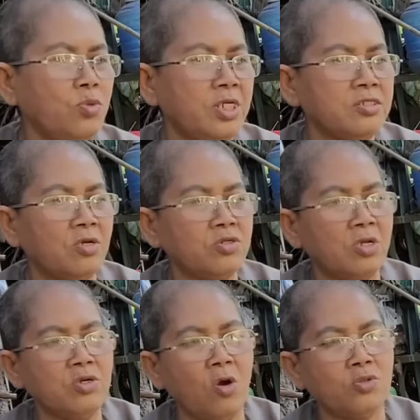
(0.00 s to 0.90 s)
quyền thôi
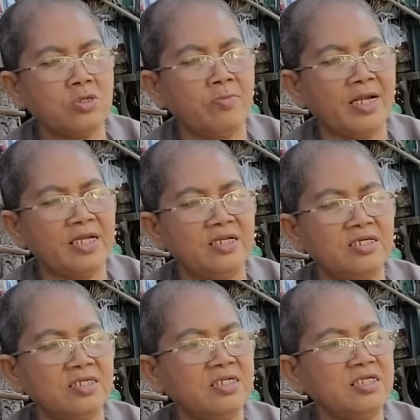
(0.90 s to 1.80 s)
để độ cho bà này
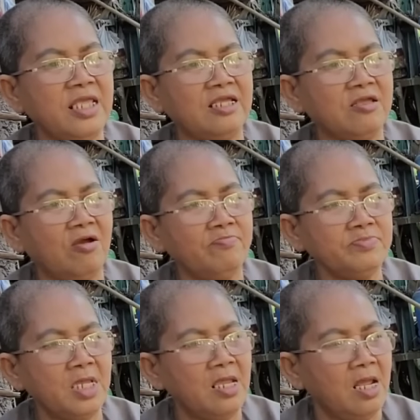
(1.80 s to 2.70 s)
được cái đi nhẹ nhõm
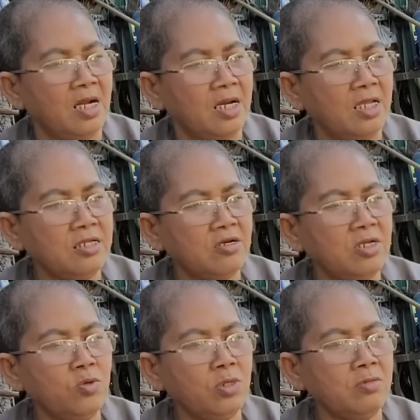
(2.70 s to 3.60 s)
để à,
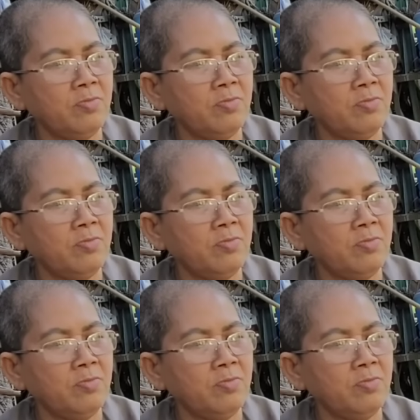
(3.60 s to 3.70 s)
nếu